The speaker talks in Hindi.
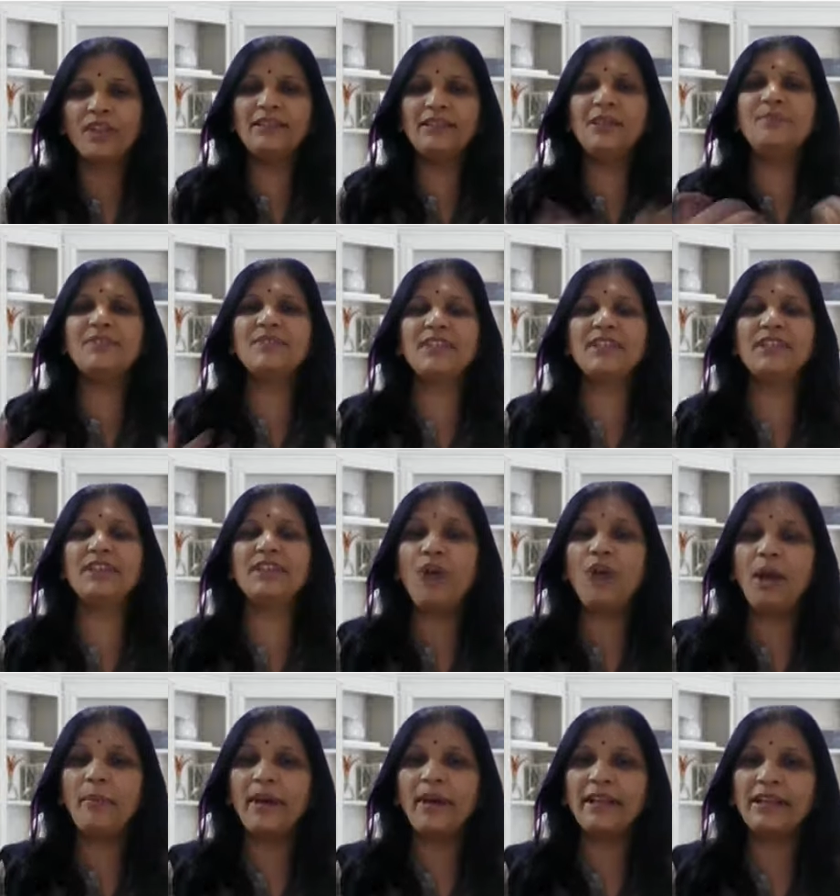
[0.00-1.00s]
एकदम से तो
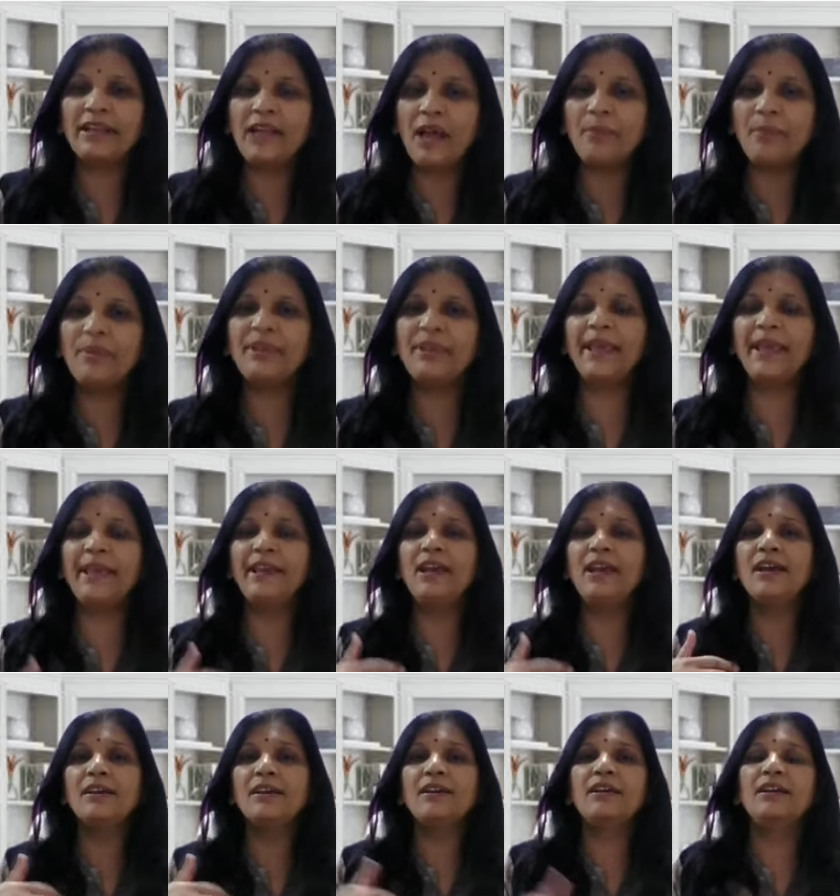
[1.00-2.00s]
हमारे नाभि के
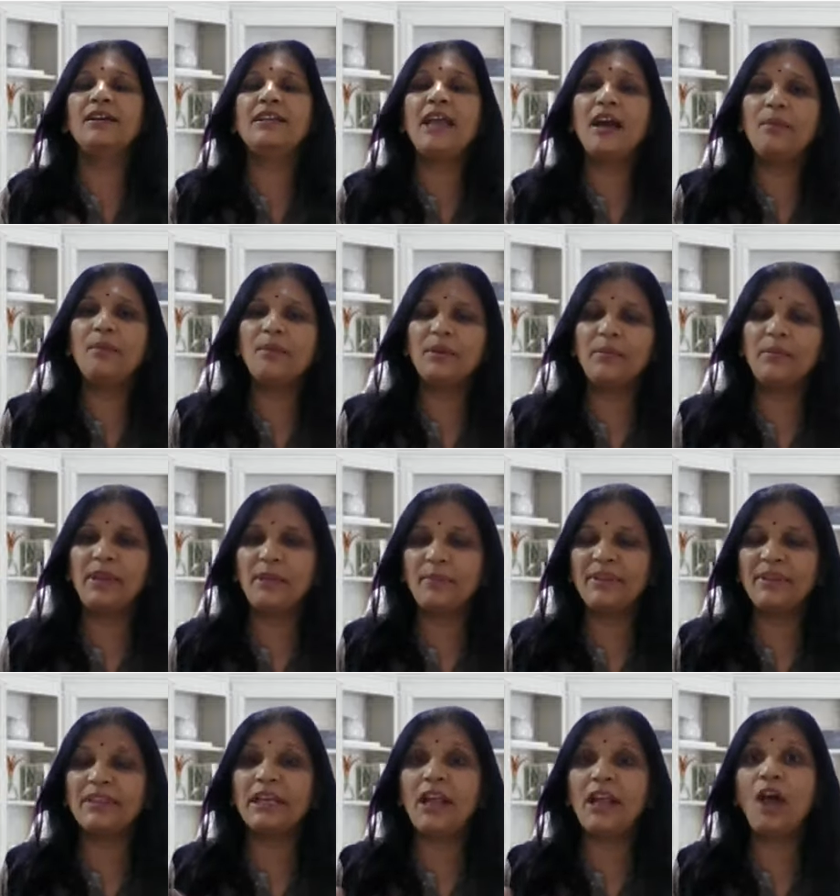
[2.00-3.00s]
यहाँ पर भी
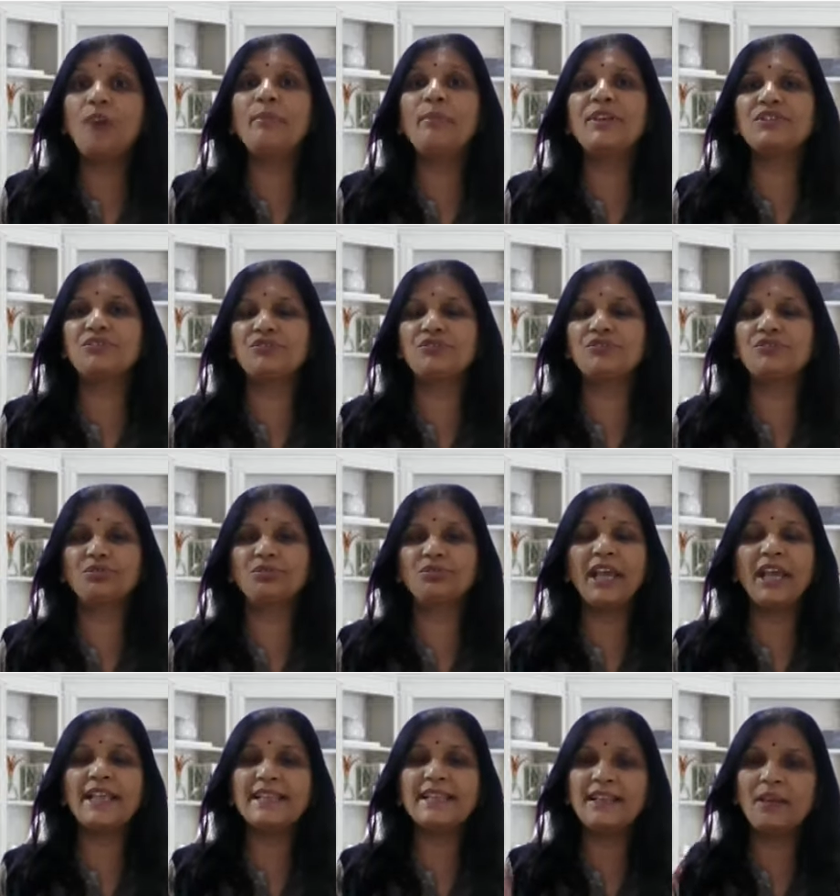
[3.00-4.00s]
हमें तनाव महसूस
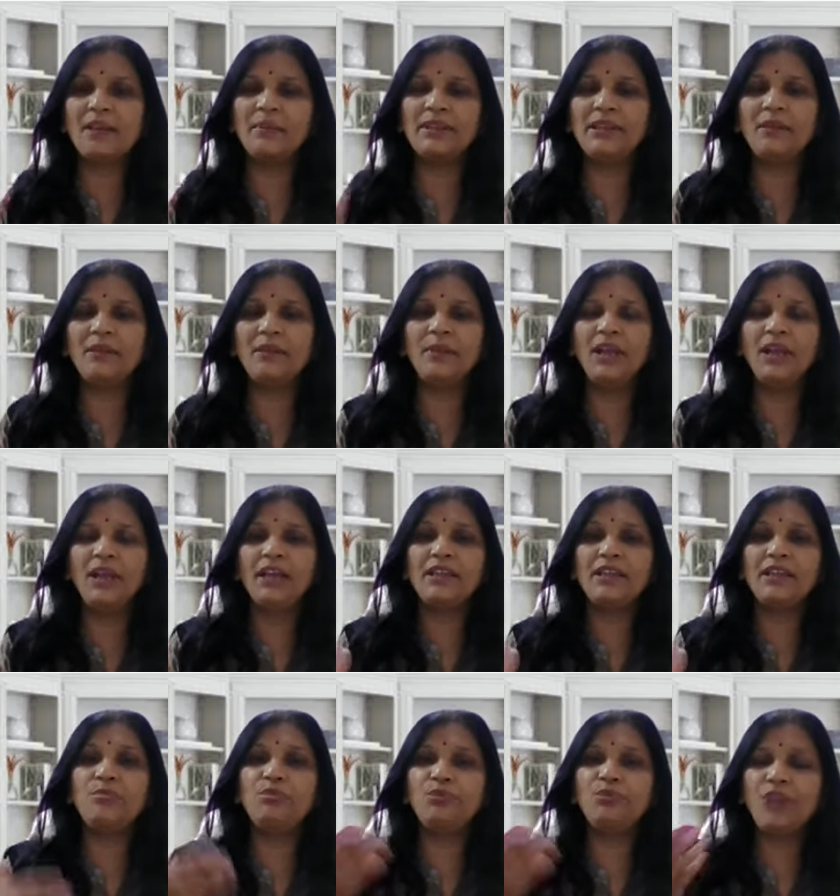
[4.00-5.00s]
होता है इसका मतलब
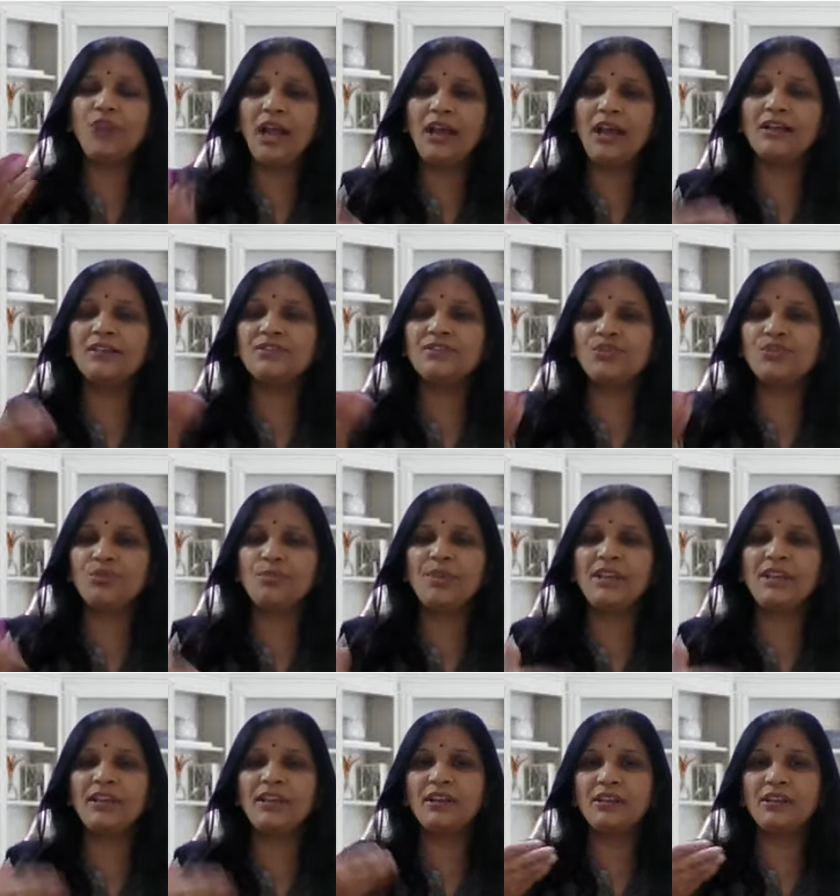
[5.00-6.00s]
ये पूरा जो
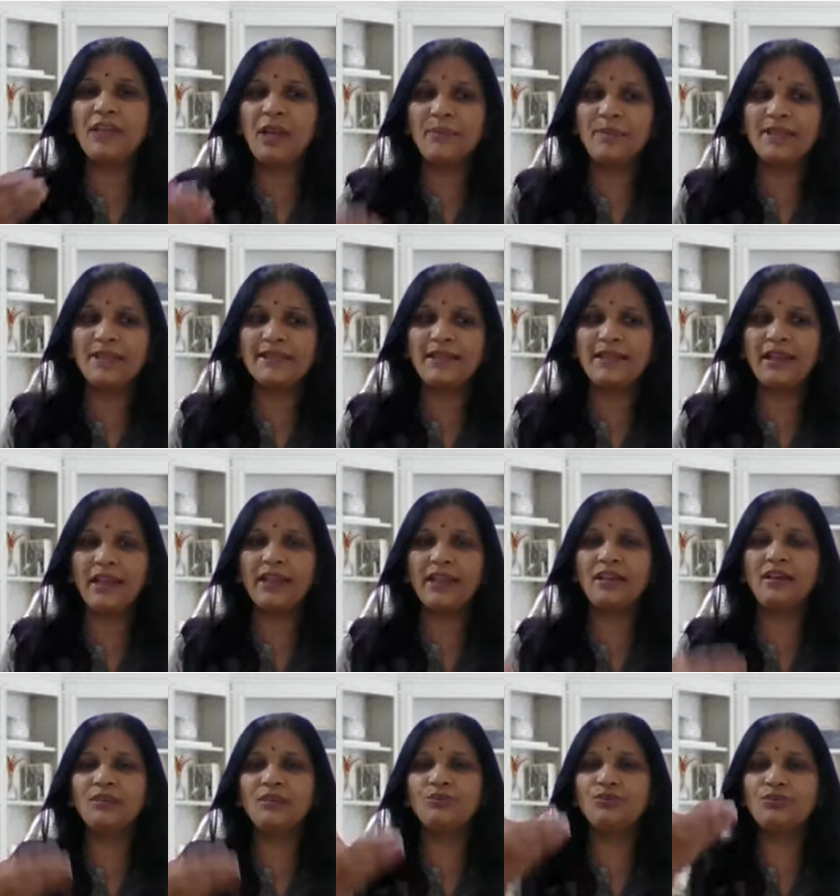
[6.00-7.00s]
भी नाभि से
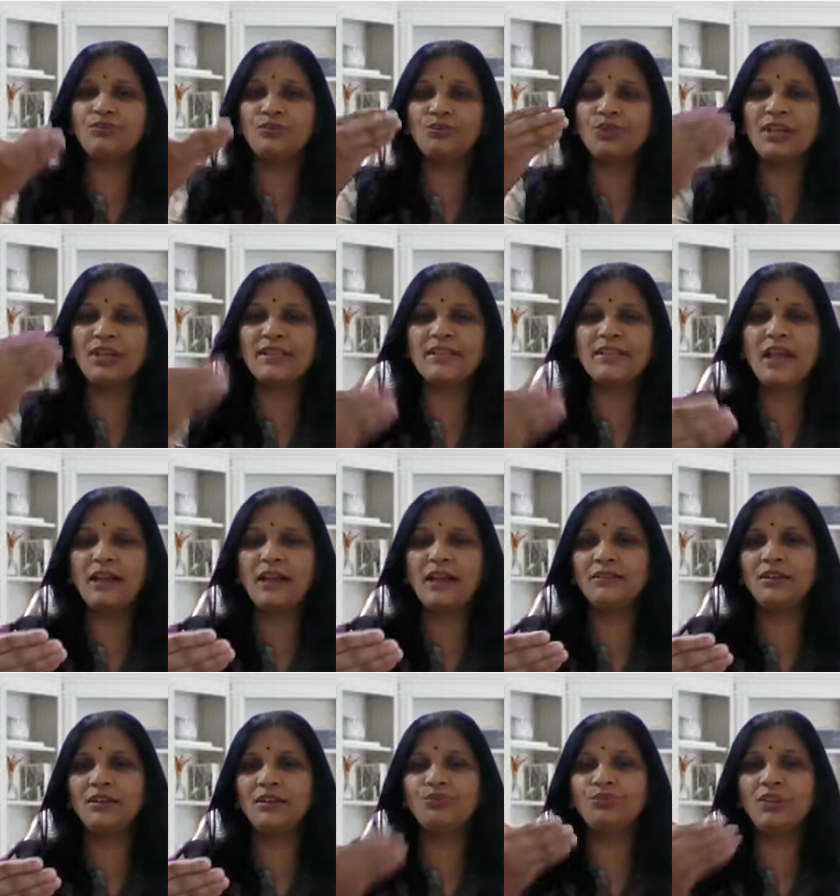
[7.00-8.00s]
लेकर उधर स्थान
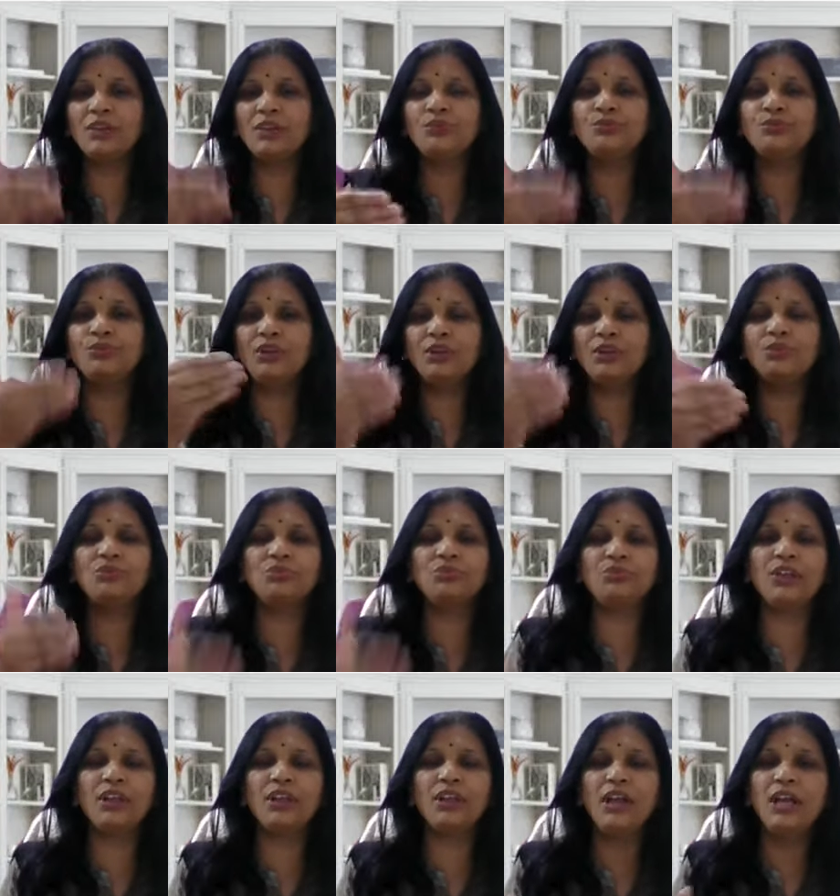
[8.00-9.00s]
तक उधर उर
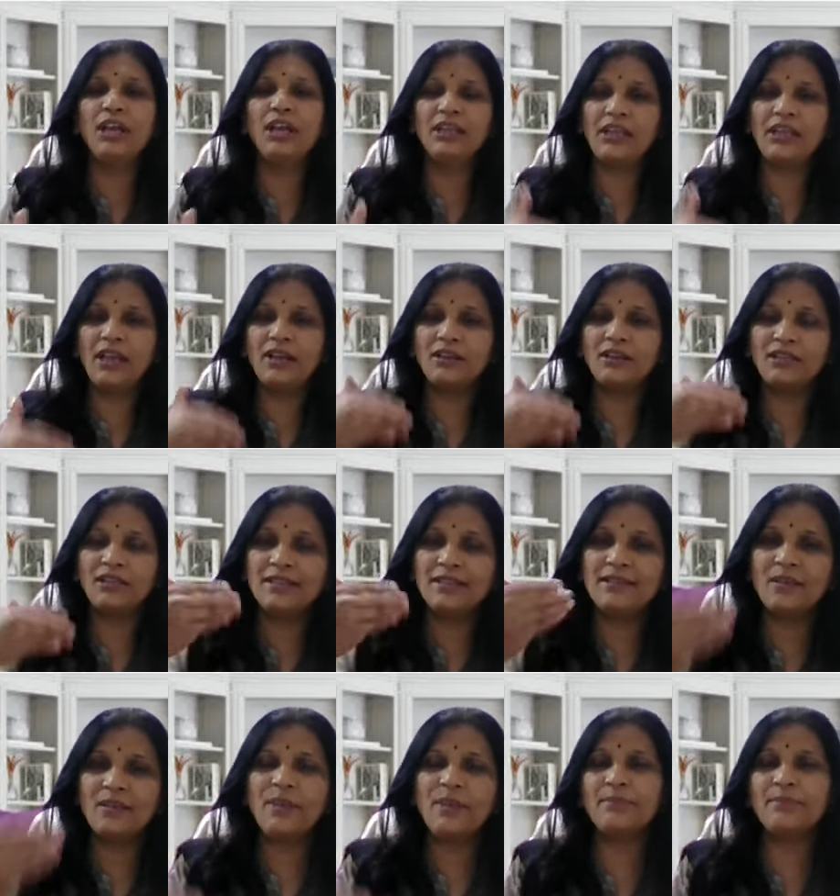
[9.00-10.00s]
उधर या इन
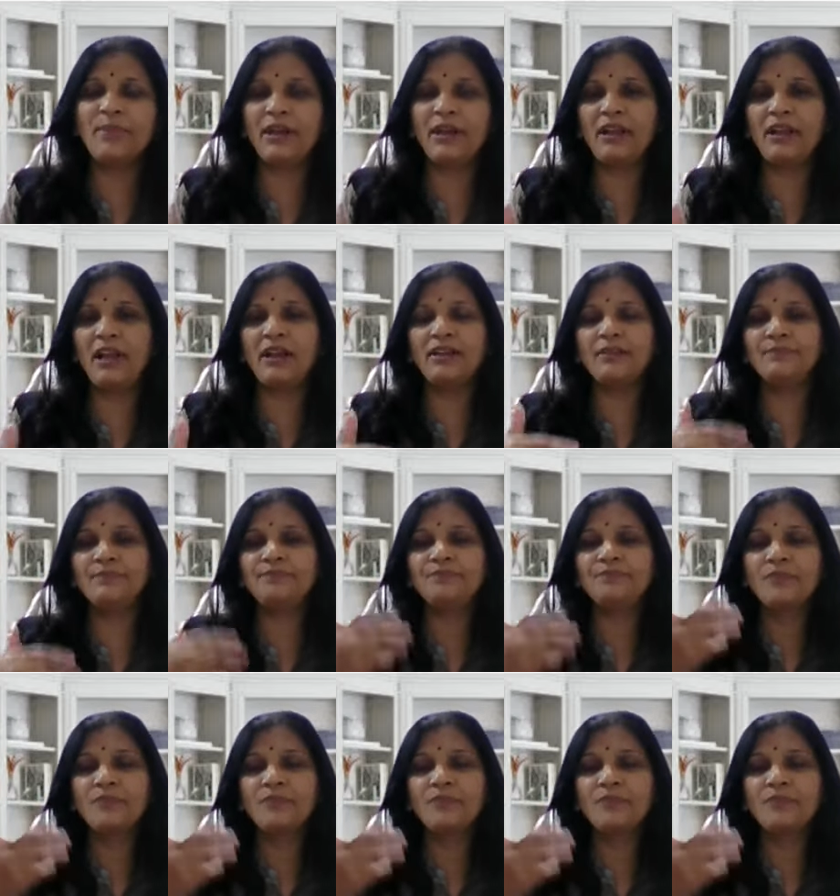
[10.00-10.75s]
सभी प्रकार